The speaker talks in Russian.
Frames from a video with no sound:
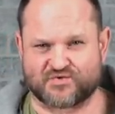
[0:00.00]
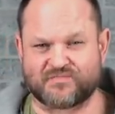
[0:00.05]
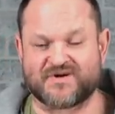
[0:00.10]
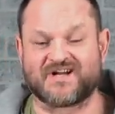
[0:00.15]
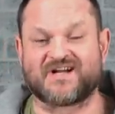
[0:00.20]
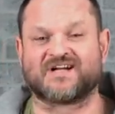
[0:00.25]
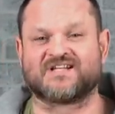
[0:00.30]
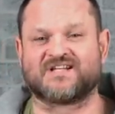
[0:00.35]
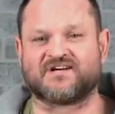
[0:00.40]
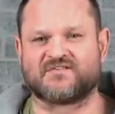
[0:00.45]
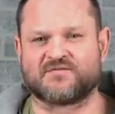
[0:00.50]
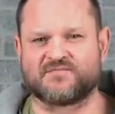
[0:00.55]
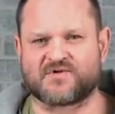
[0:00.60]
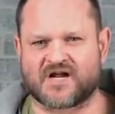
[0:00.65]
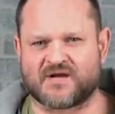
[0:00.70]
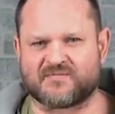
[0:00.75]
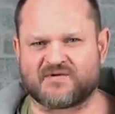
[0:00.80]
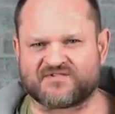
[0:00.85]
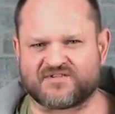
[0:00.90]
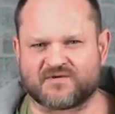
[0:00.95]
Мы, когда
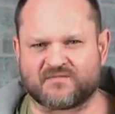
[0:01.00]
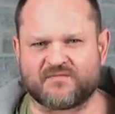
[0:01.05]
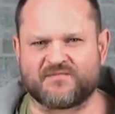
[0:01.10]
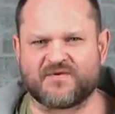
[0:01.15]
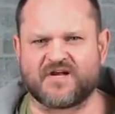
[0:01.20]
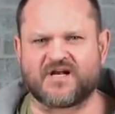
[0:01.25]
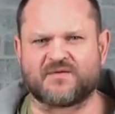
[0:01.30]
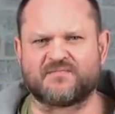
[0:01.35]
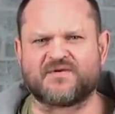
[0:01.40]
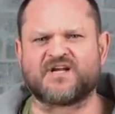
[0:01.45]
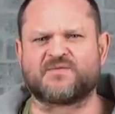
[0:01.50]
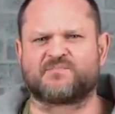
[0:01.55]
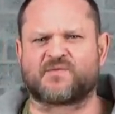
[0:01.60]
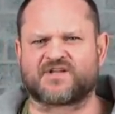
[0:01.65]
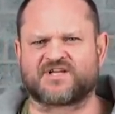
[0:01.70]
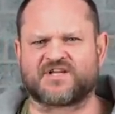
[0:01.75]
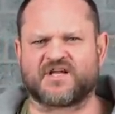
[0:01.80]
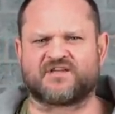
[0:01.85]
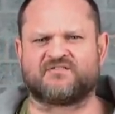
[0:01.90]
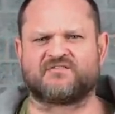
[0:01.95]
выбираем автомобили, мы их
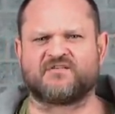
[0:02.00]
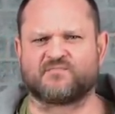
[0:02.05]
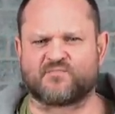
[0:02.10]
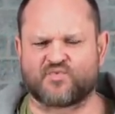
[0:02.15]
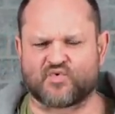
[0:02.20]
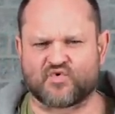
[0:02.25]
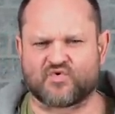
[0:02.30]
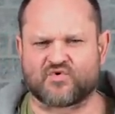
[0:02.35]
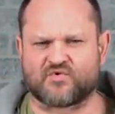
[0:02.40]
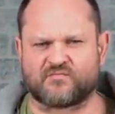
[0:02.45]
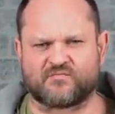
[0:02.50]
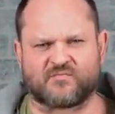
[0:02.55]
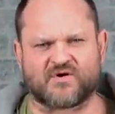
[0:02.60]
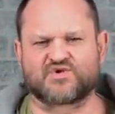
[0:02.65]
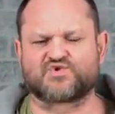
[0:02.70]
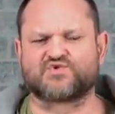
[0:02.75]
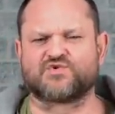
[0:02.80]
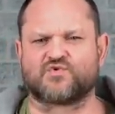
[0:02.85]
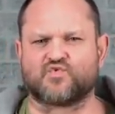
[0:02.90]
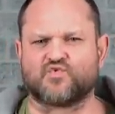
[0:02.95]
протягиваем по
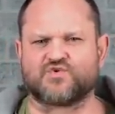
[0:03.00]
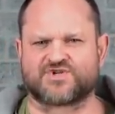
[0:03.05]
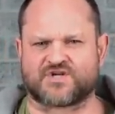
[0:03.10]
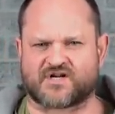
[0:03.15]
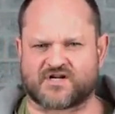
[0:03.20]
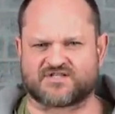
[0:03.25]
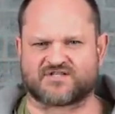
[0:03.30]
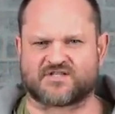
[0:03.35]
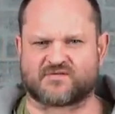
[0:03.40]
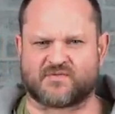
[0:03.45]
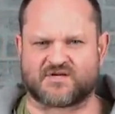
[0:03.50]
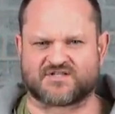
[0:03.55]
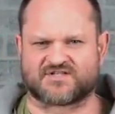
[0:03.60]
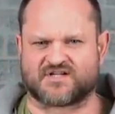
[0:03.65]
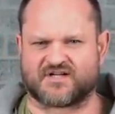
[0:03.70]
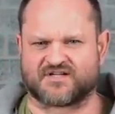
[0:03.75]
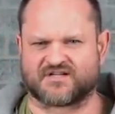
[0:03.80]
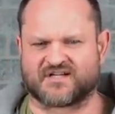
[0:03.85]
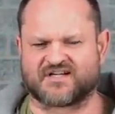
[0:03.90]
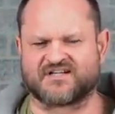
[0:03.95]
большой куче разных баз
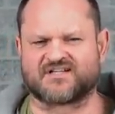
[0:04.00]
данных.